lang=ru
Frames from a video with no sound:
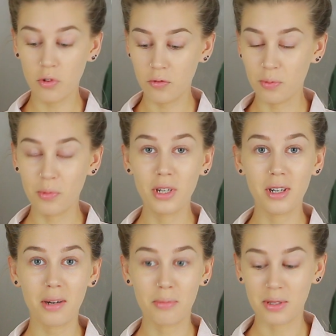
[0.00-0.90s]
брови
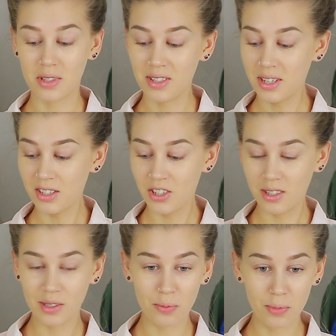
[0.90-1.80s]
мы
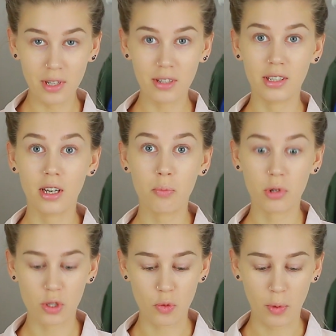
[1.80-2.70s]
обозначили, теперь я
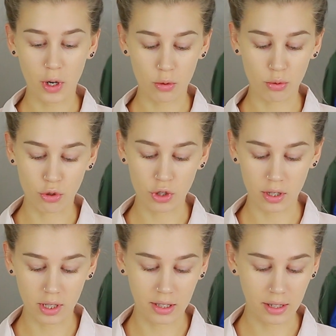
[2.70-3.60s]
приступаю уже
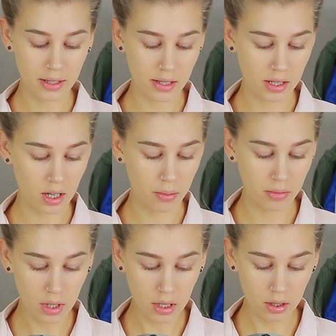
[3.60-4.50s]
к
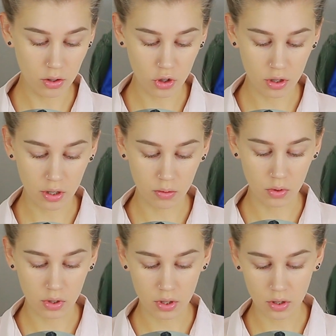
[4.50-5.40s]
глазам и начинаю
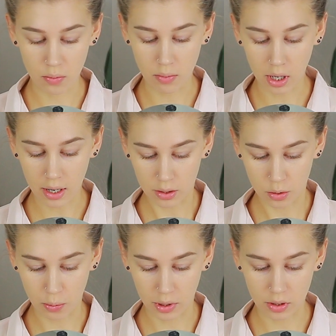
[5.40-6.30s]
наносить
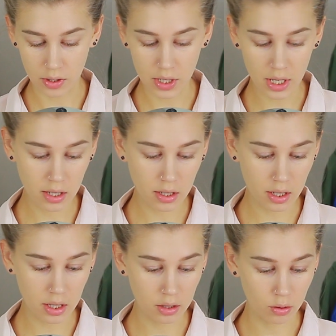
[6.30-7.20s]
базу под
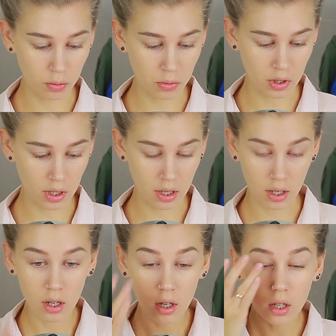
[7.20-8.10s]
тени. Это у
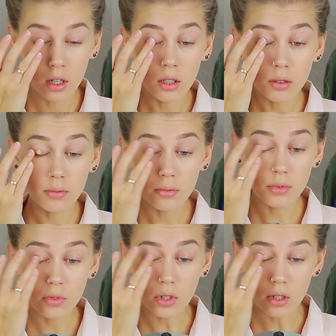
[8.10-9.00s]
меня
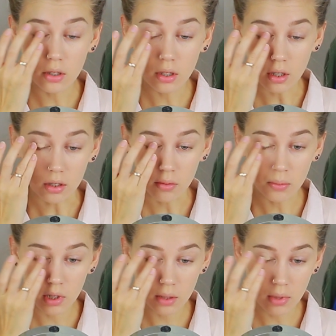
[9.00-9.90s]
тени от
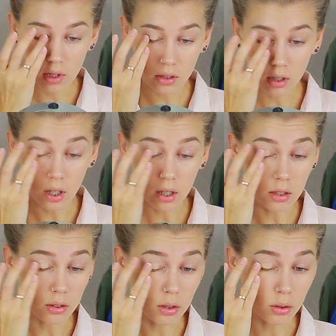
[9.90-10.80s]
Maybelline Color